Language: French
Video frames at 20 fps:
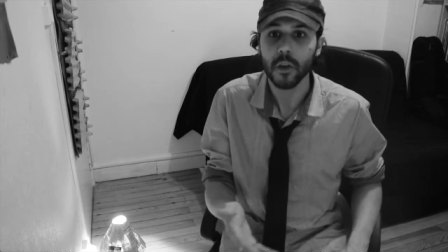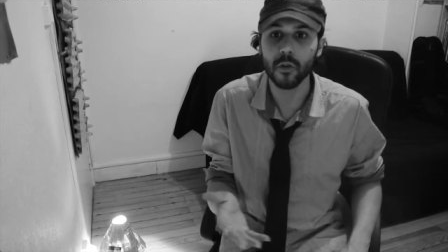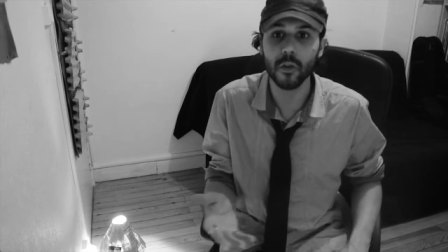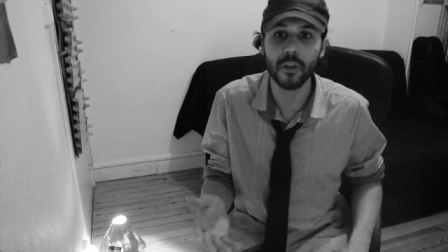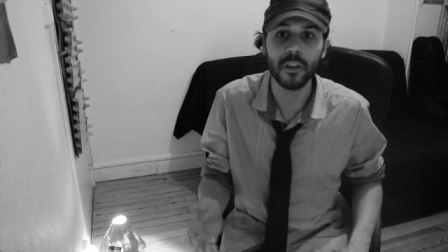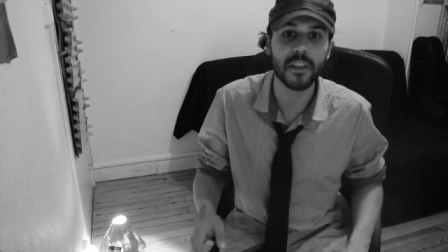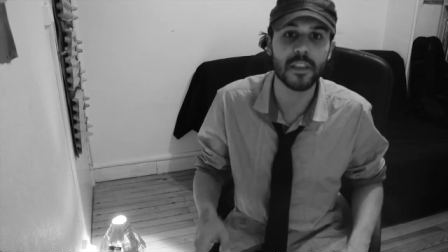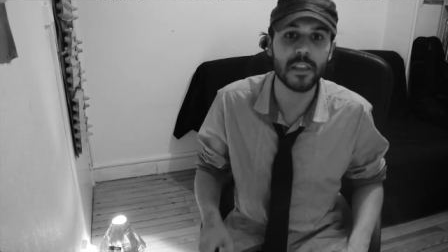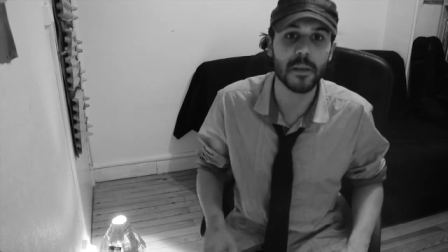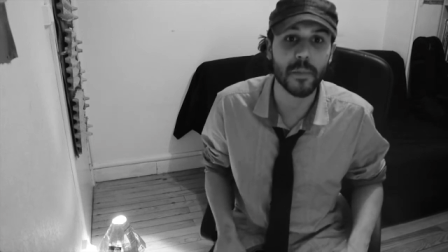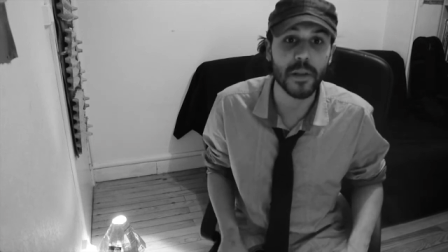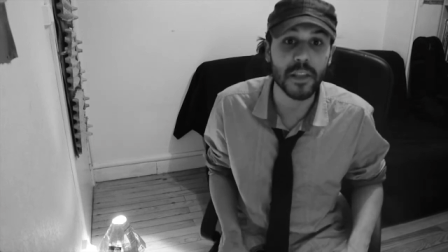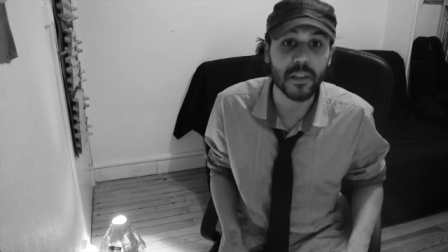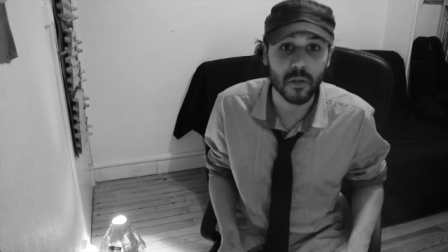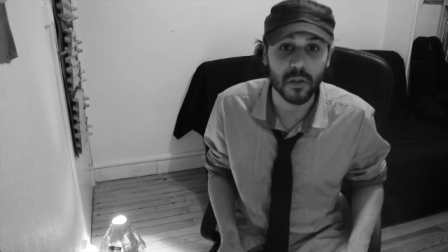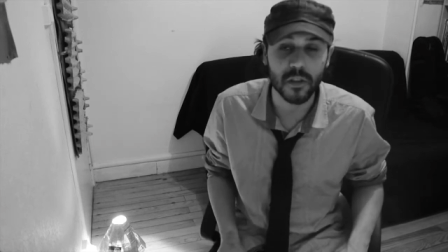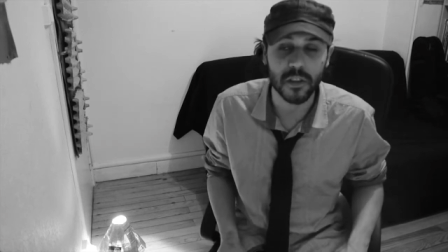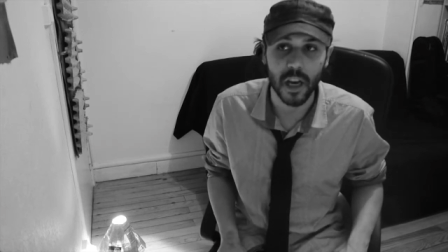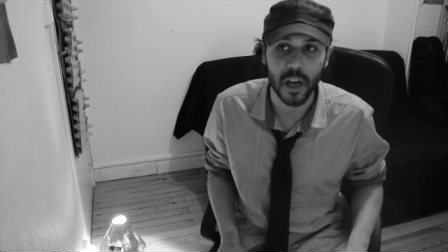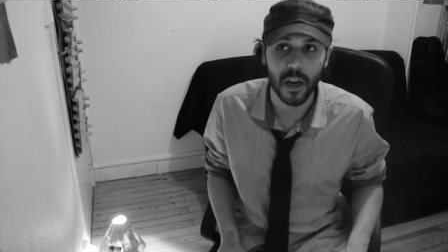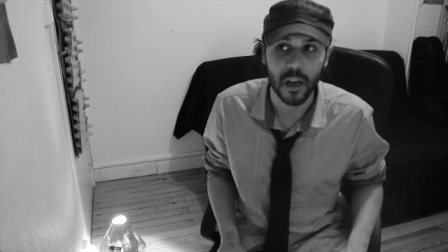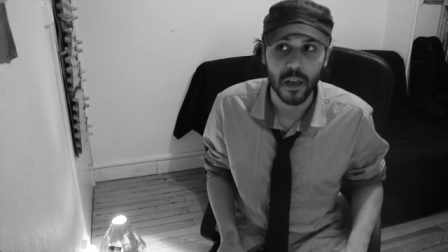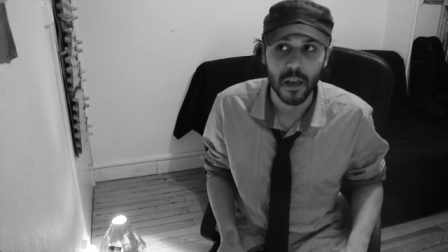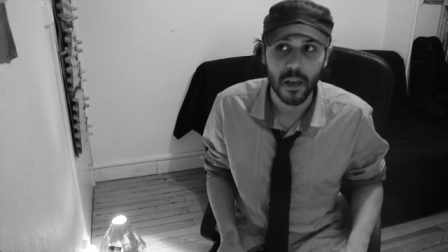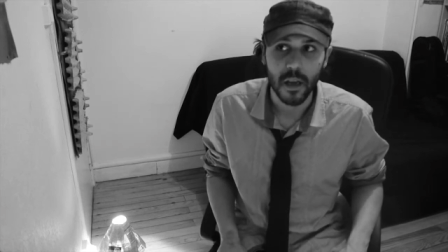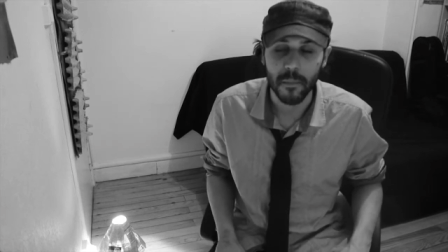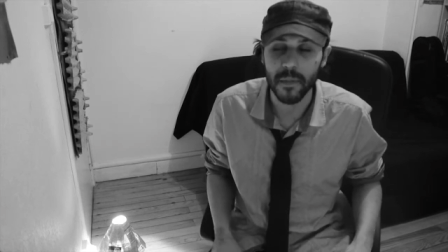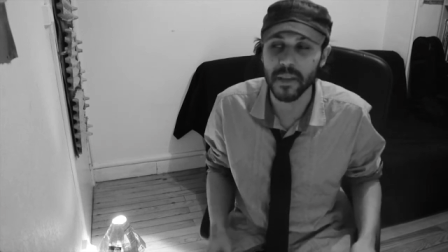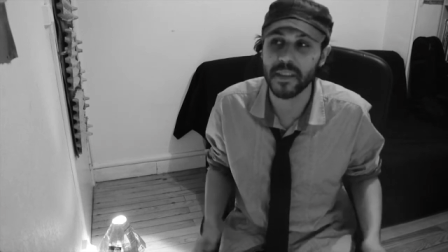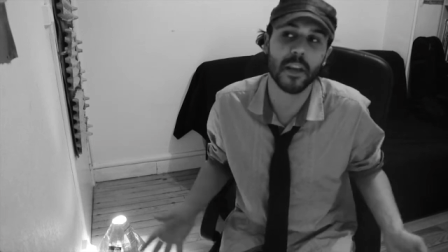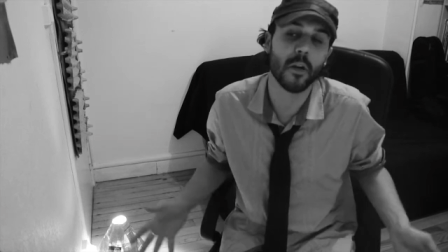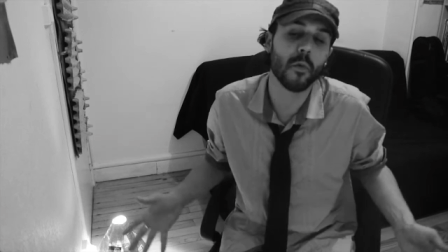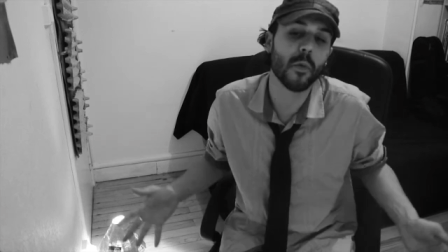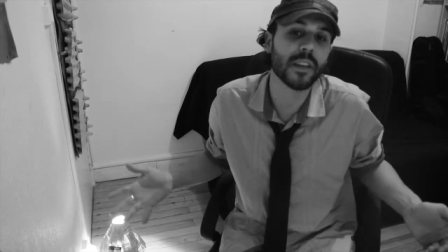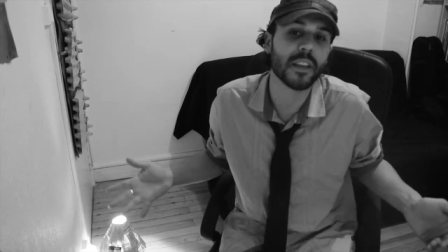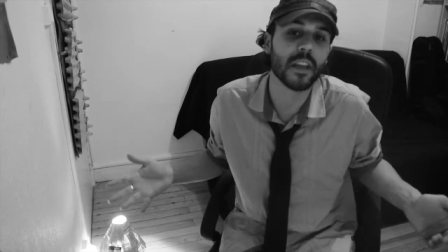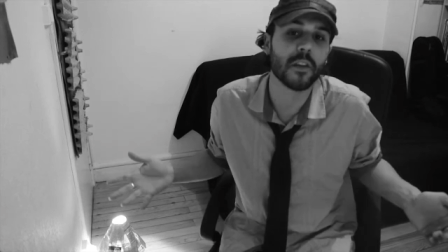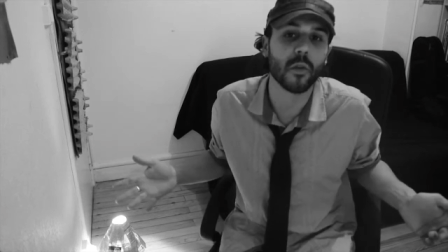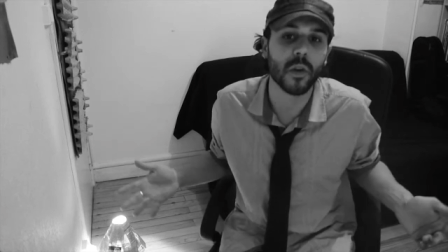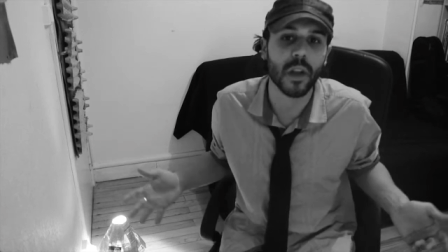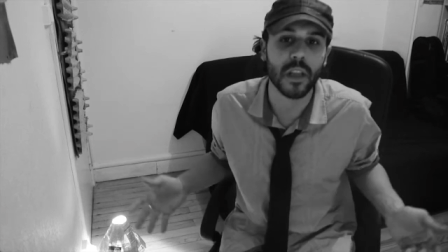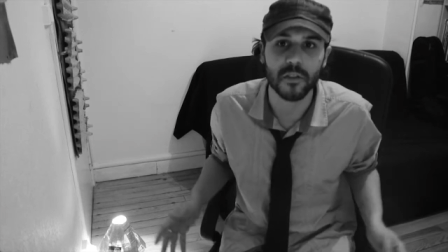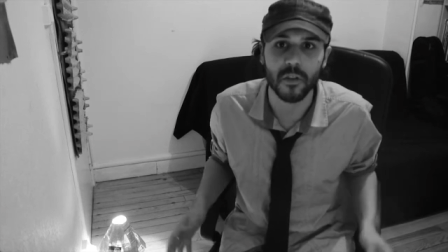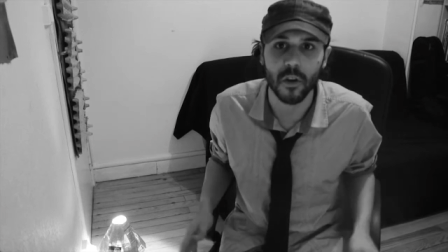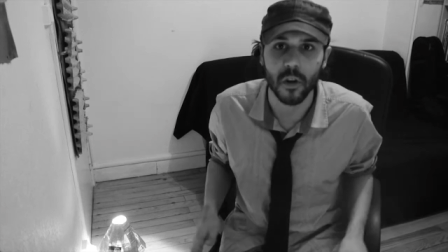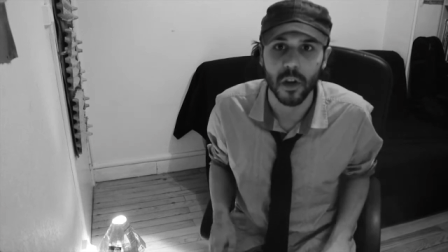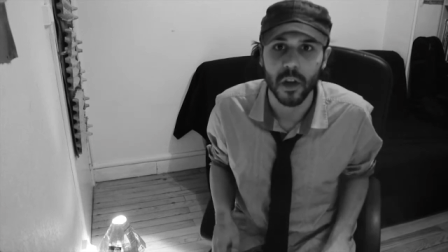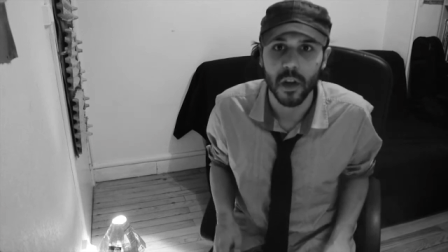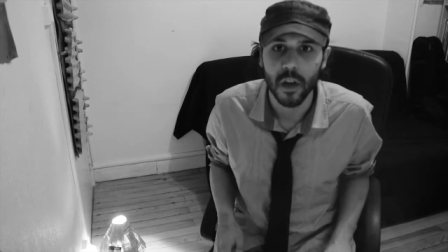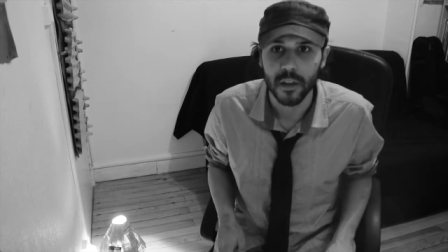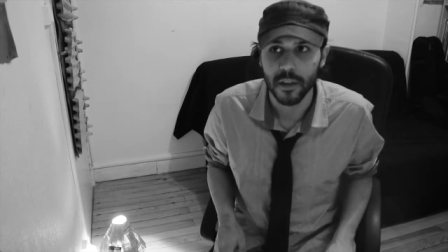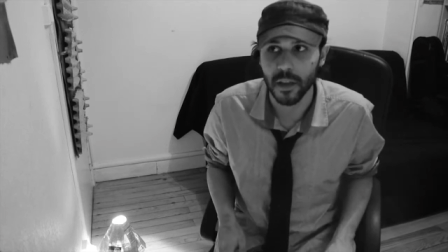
de discipline sociale. Mais c'est loin d'être la seule.